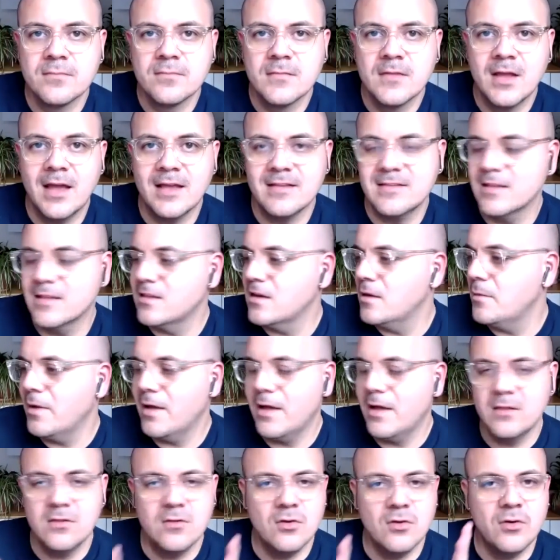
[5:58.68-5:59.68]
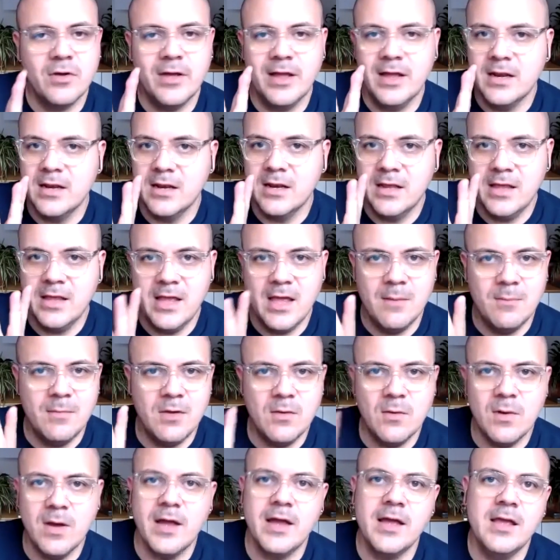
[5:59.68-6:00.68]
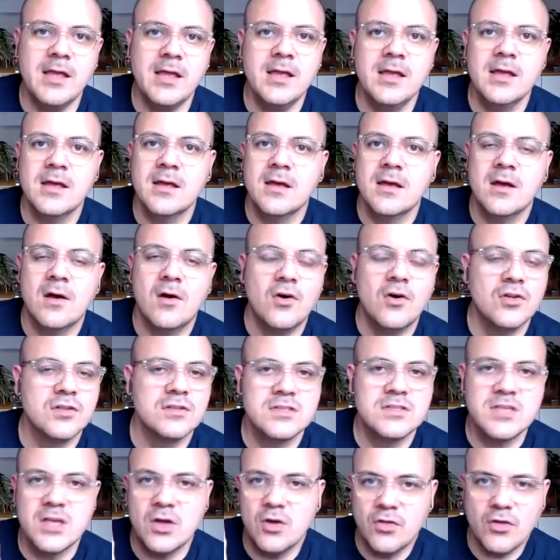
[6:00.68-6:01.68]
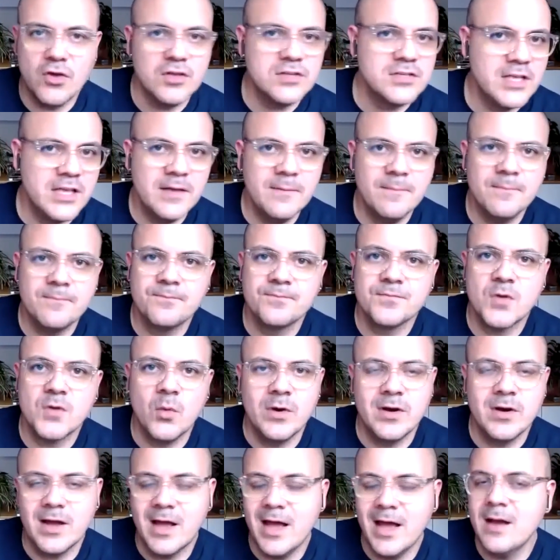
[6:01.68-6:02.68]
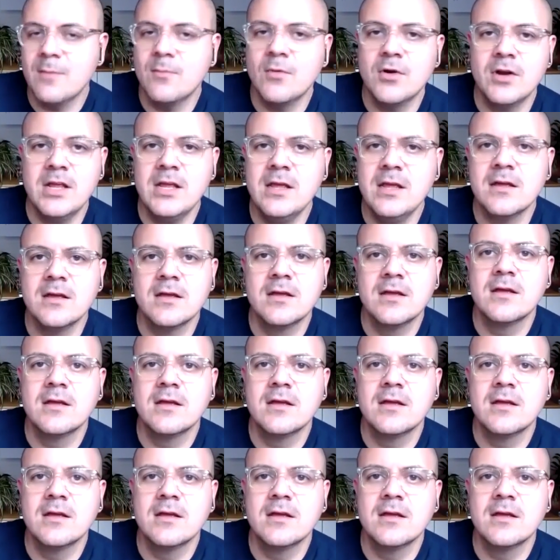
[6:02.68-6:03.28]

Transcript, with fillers: que está trabajando en EMUI 11 o 12, o en Harmony